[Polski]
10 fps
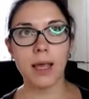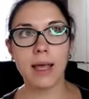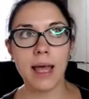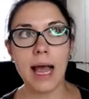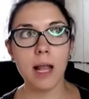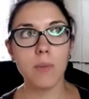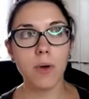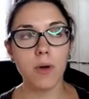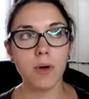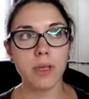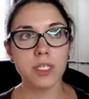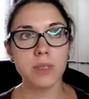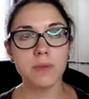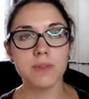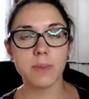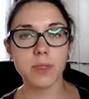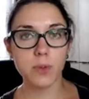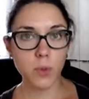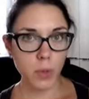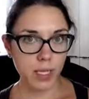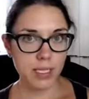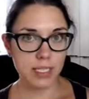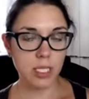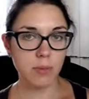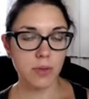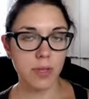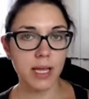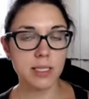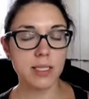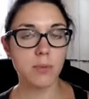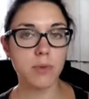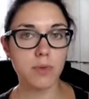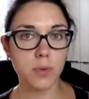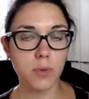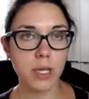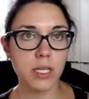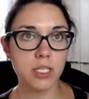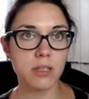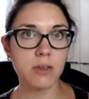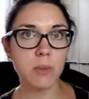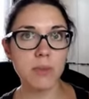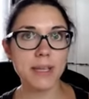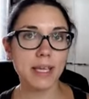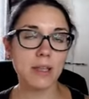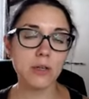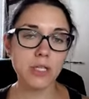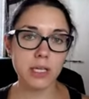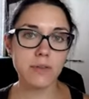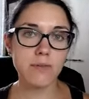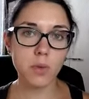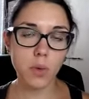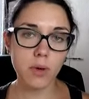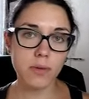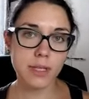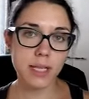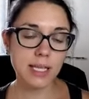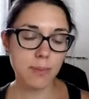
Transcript: e, albo jeździmy w zbyt długich strzemionach, co powoduje, że robimy taki dosiad widłowy, tak?